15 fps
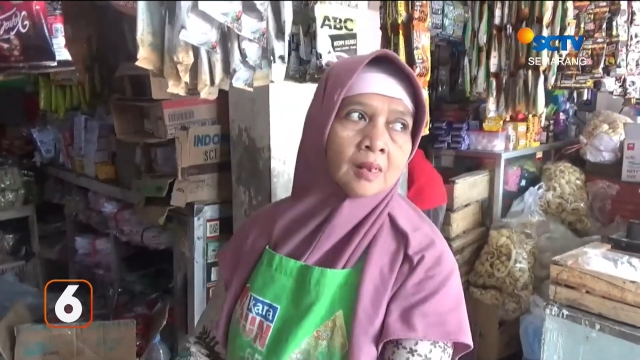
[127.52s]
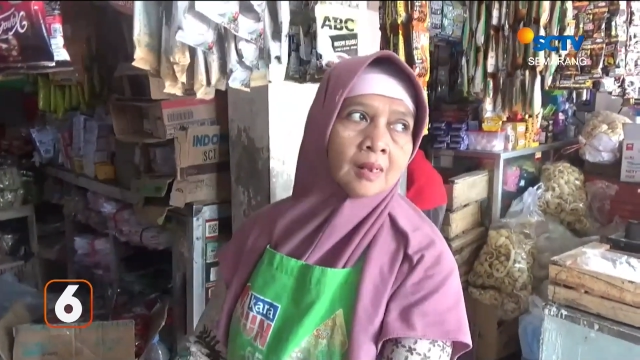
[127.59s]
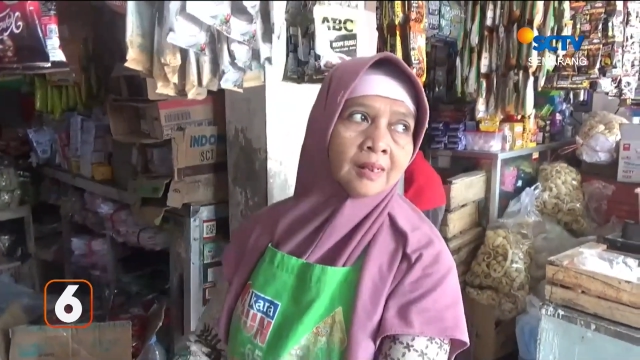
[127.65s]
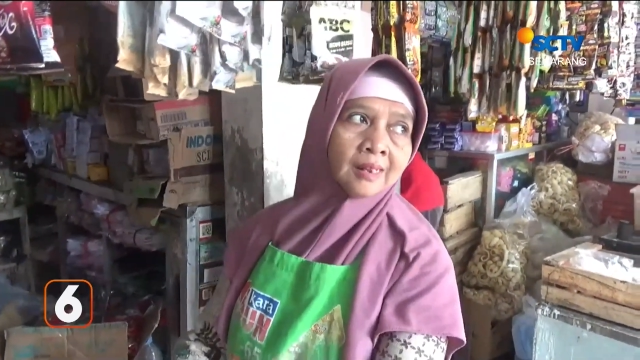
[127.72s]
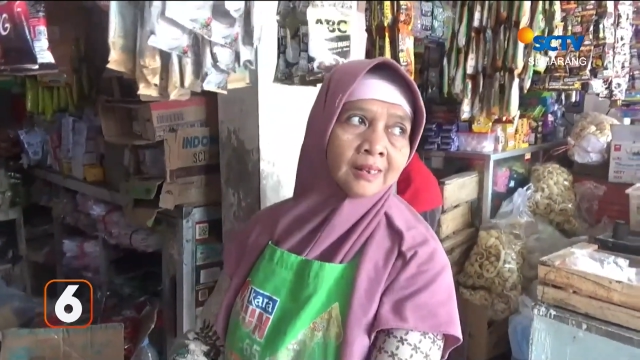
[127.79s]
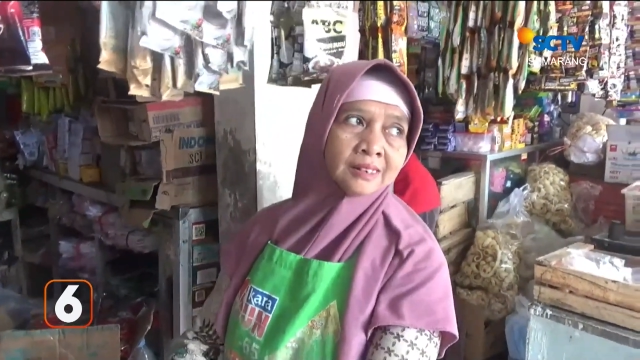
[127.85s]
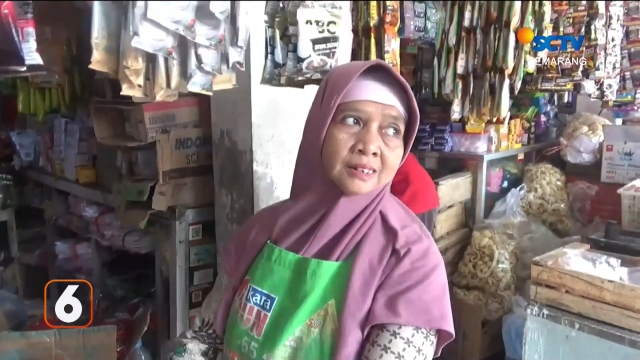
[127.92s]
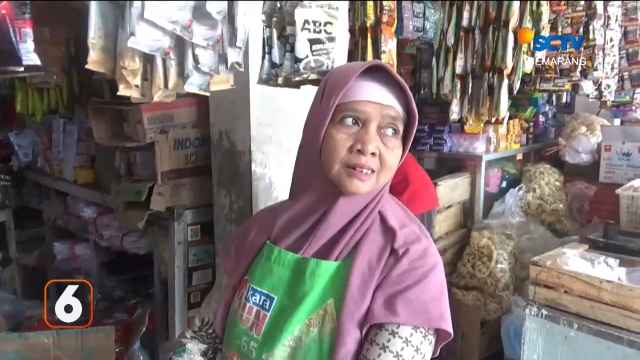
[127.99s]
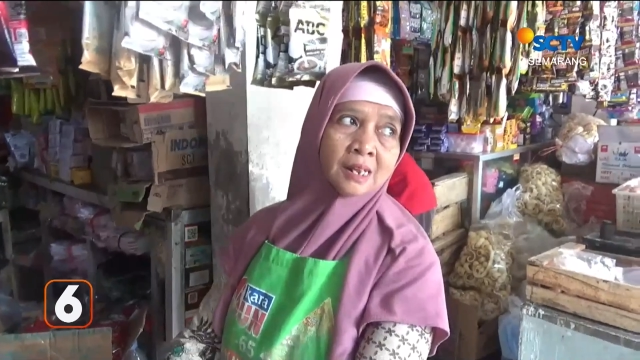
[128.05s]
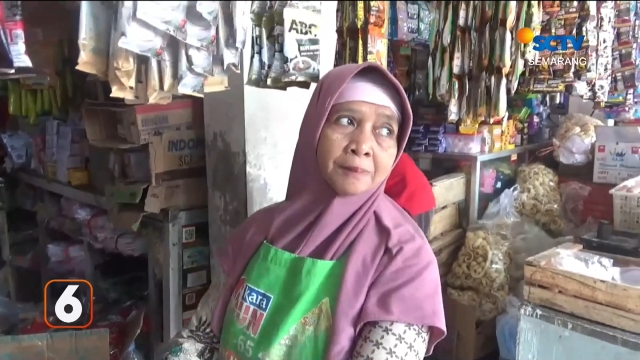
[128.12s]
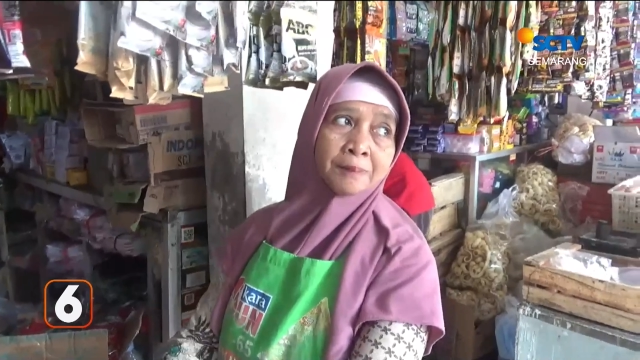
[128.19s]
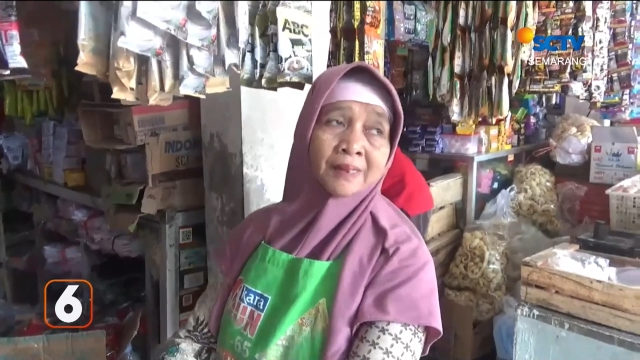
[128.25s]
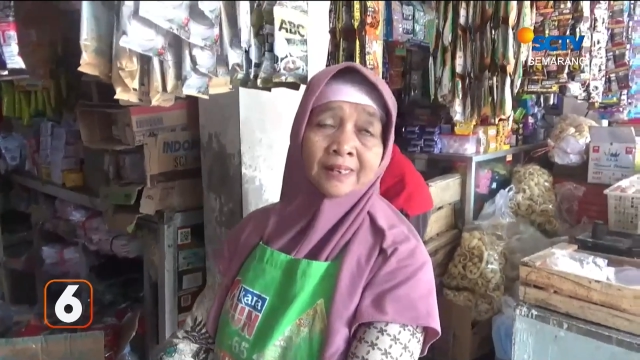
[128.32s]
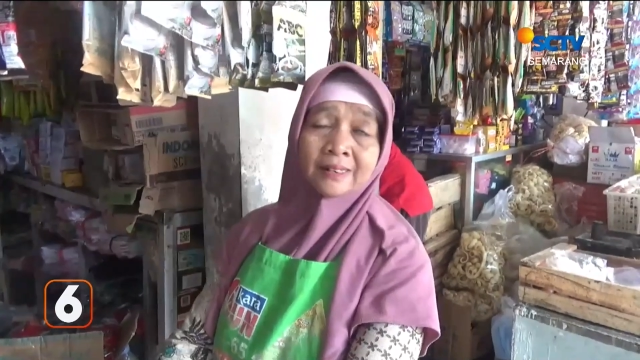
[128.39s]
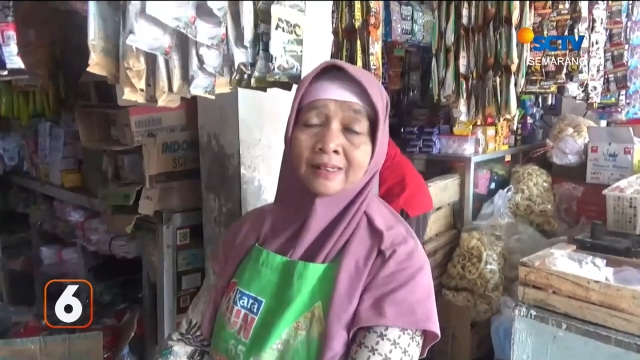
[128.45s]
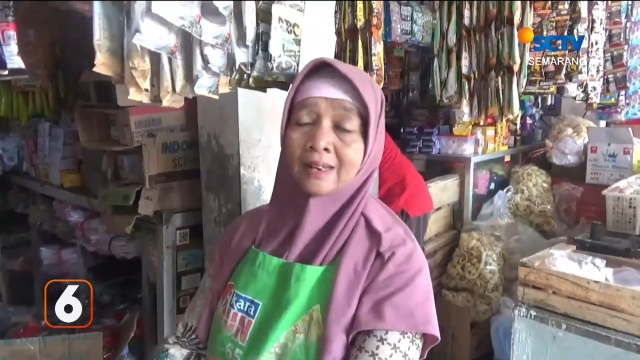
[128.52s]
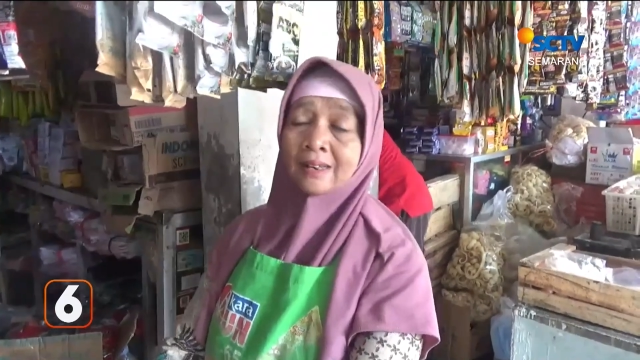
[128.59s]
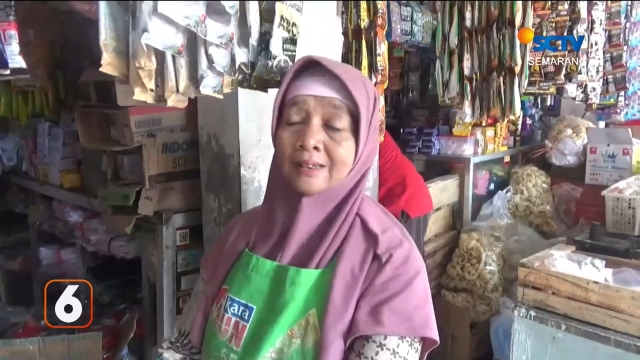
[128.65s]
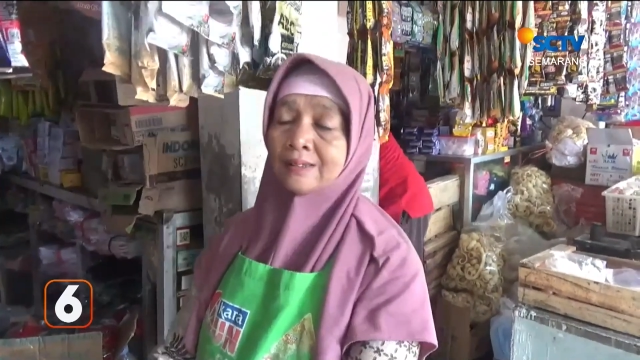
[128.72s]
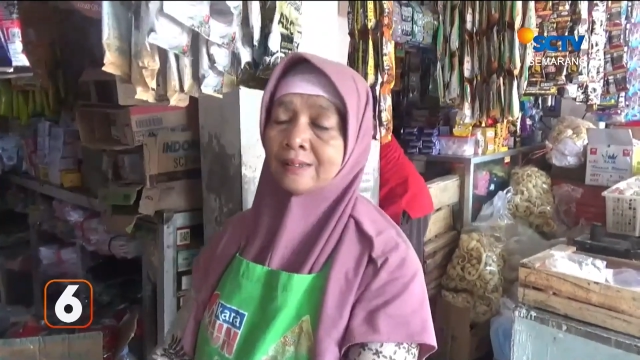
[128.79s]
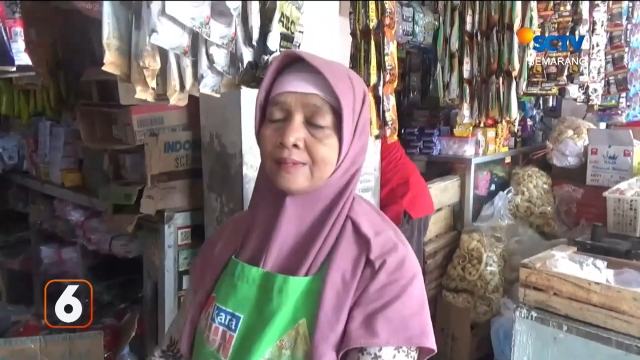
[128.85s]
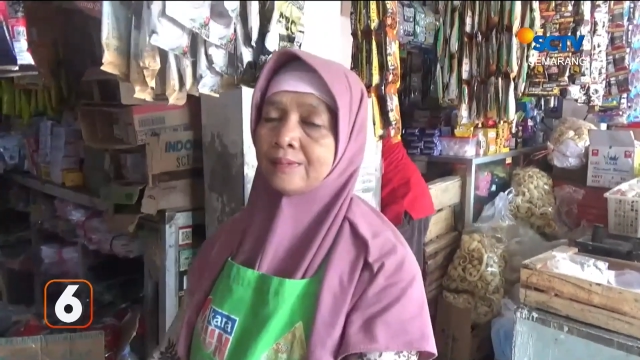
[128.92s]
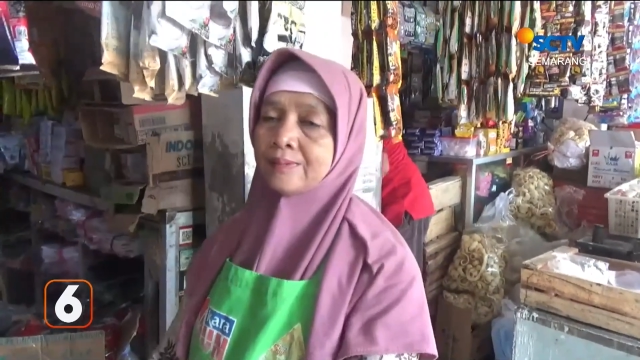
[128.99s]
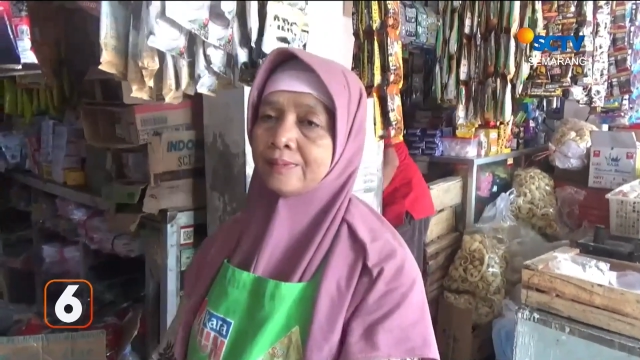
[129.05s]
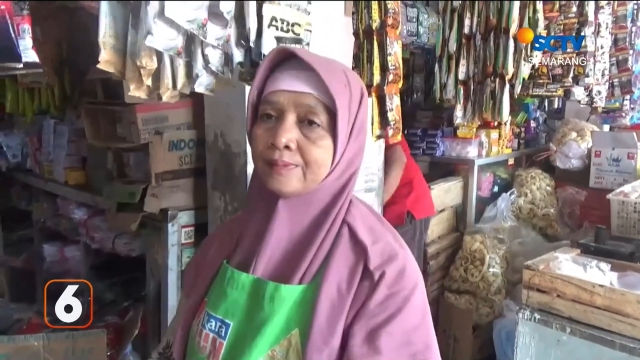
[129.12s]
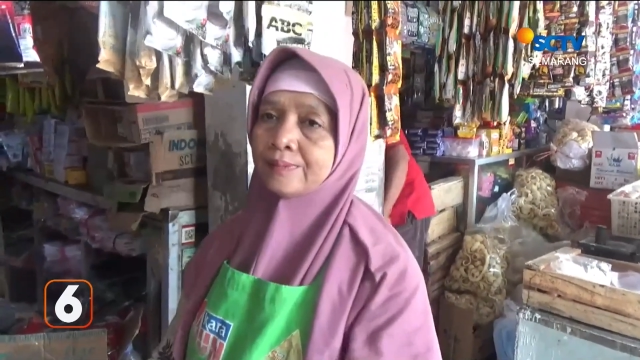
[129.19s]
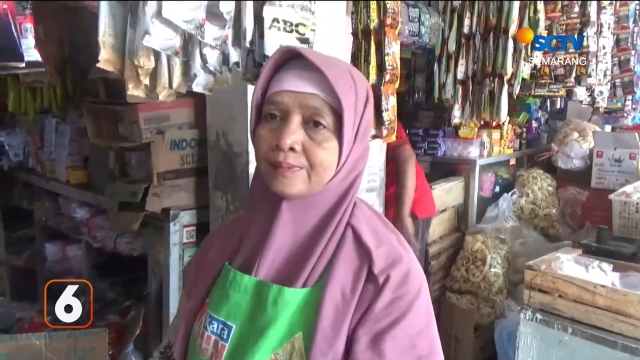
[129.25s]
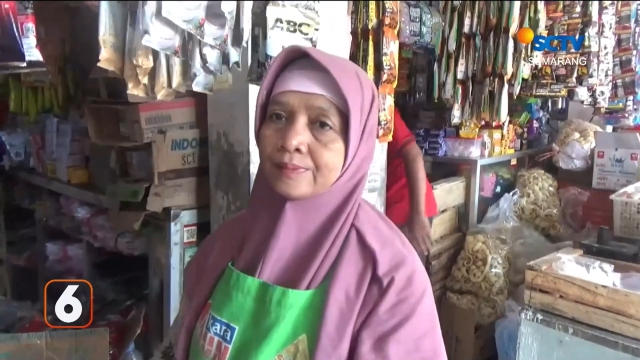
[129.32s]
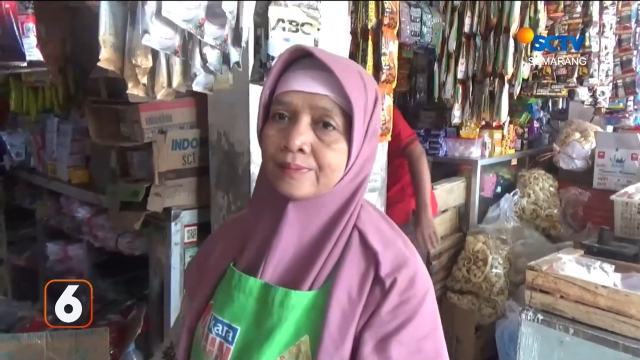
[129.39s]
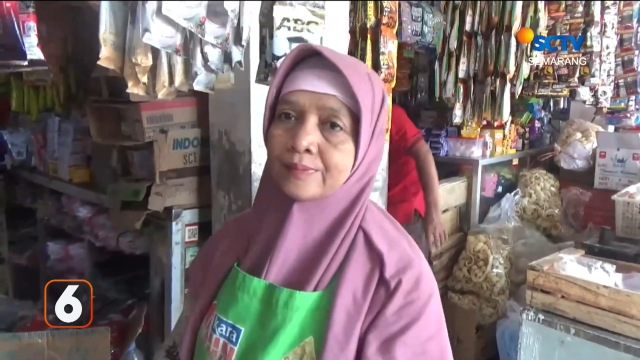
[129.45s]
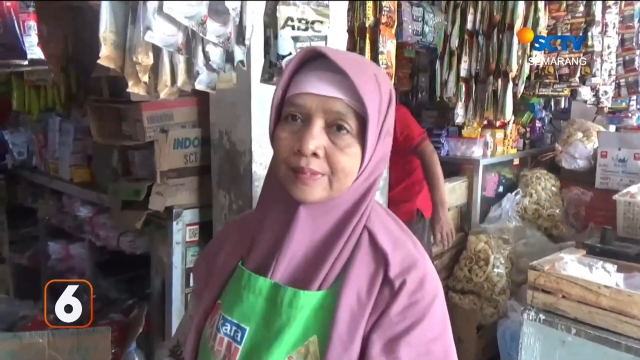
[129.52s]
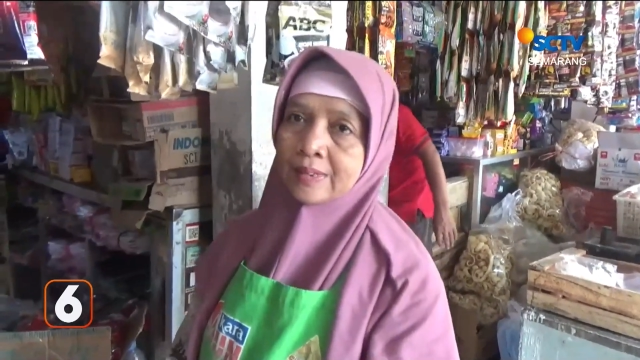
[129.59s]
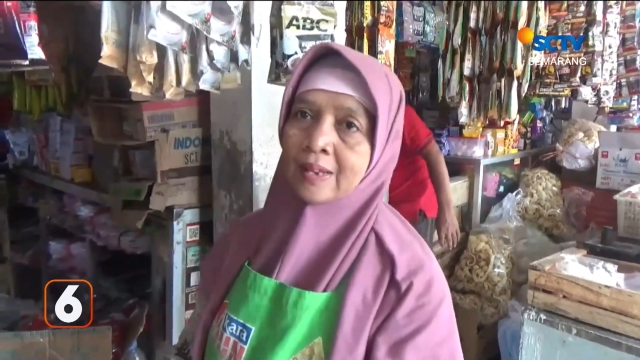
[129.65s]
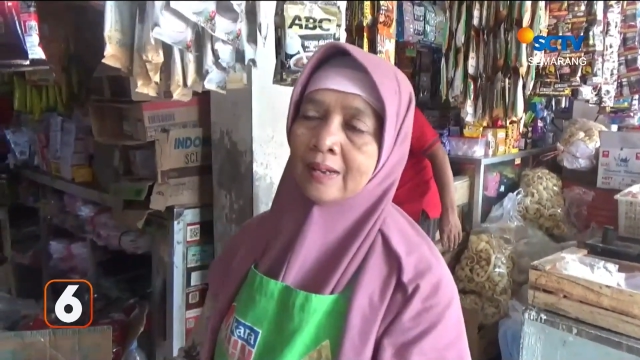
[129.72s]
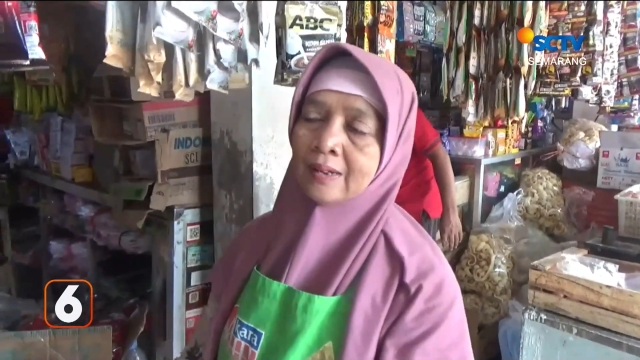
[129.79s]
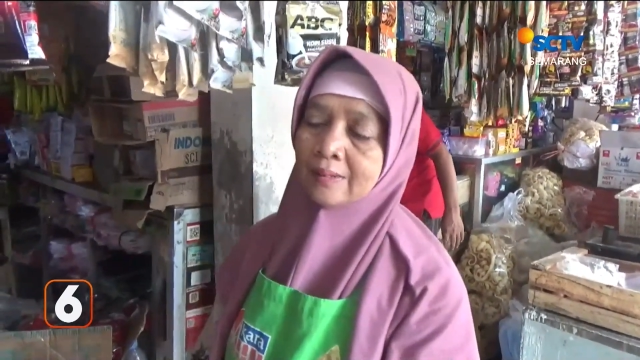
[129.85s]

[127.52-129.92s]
Iya, setiap hari naik. Nah, ya, Bu. Iya.